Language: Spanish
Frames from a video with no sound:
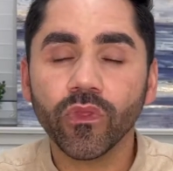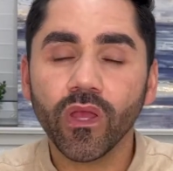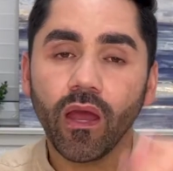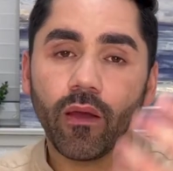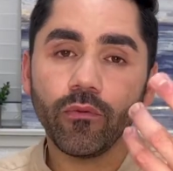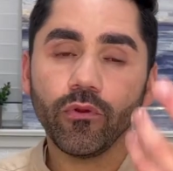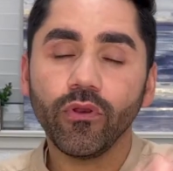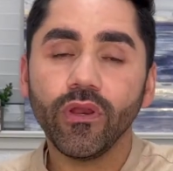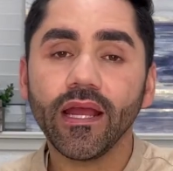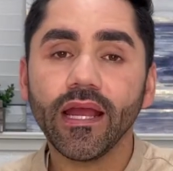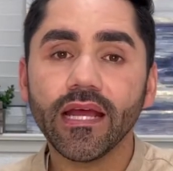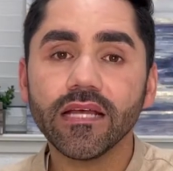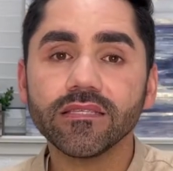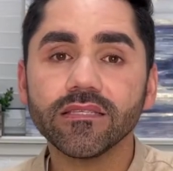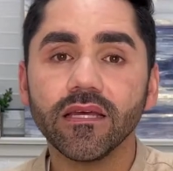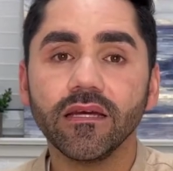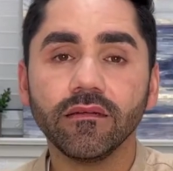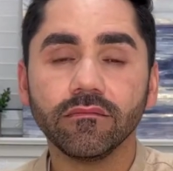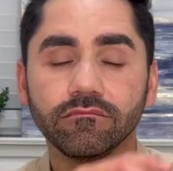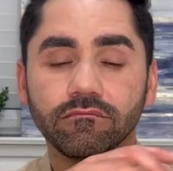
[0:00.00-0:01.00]
Había una
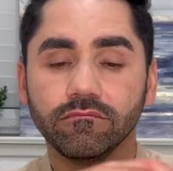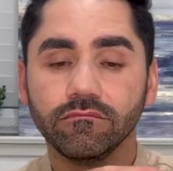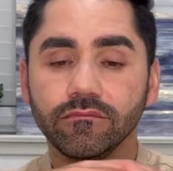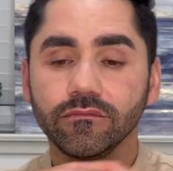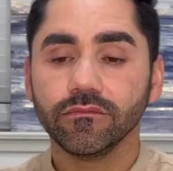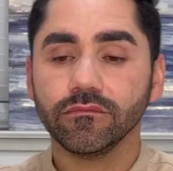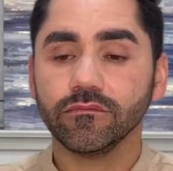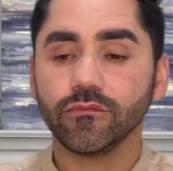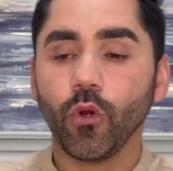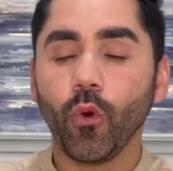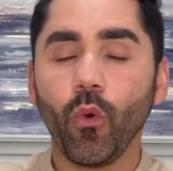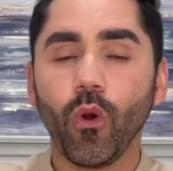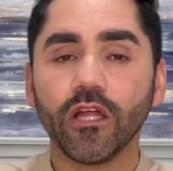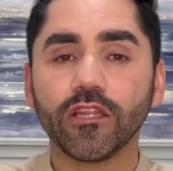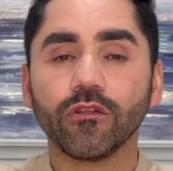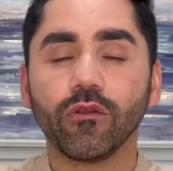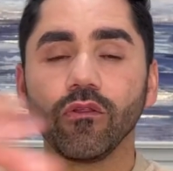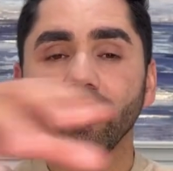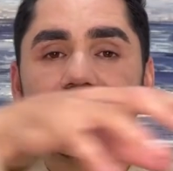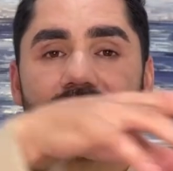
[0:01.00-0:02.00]
casa,
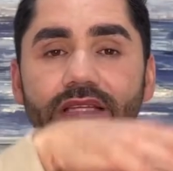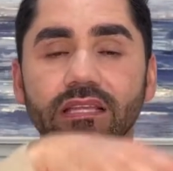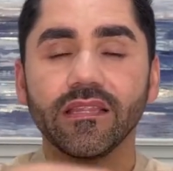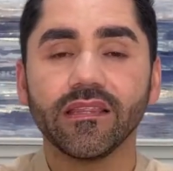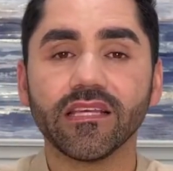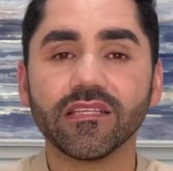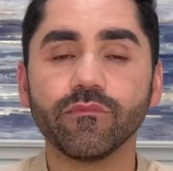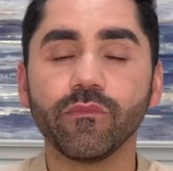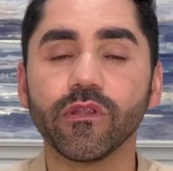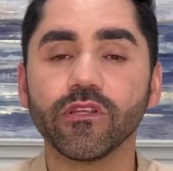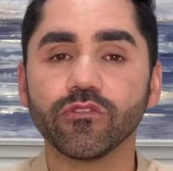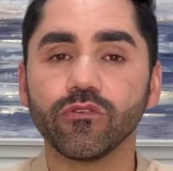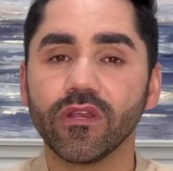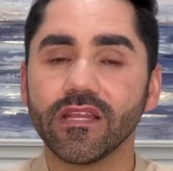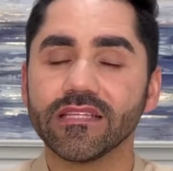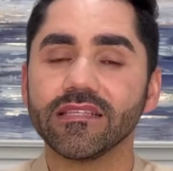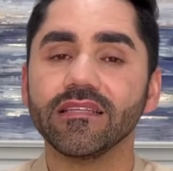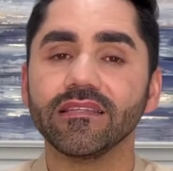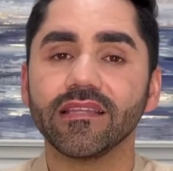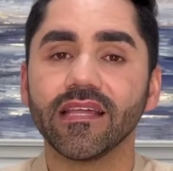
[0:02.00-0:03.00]
cuatro distintas
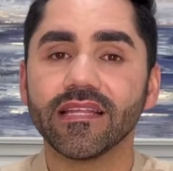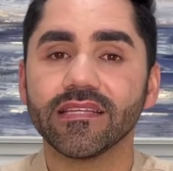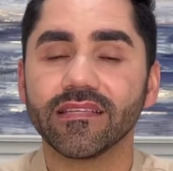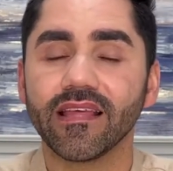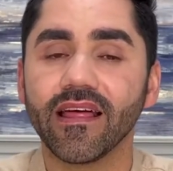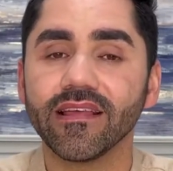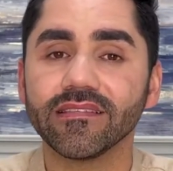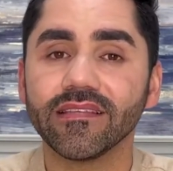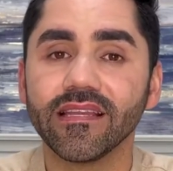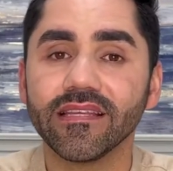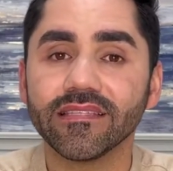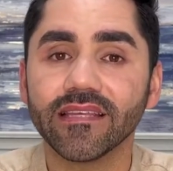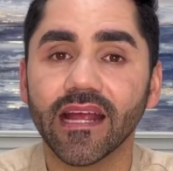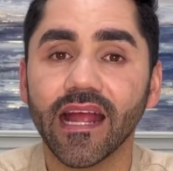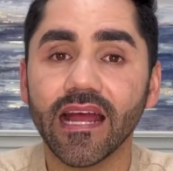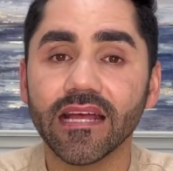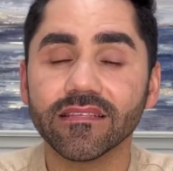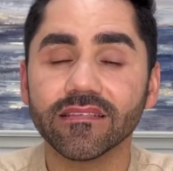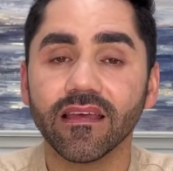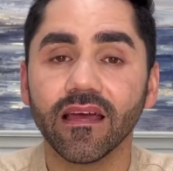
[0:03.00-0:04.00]
personas interesadas en esa
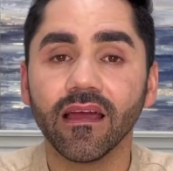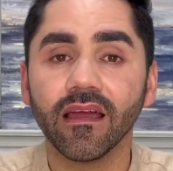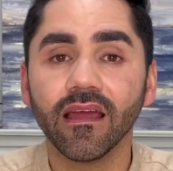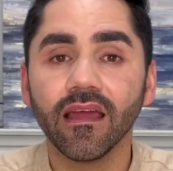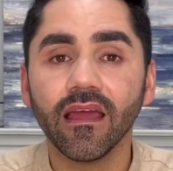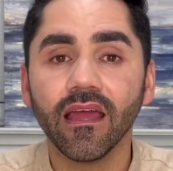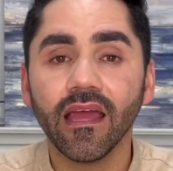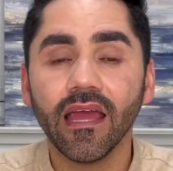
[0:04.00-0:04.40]
casa.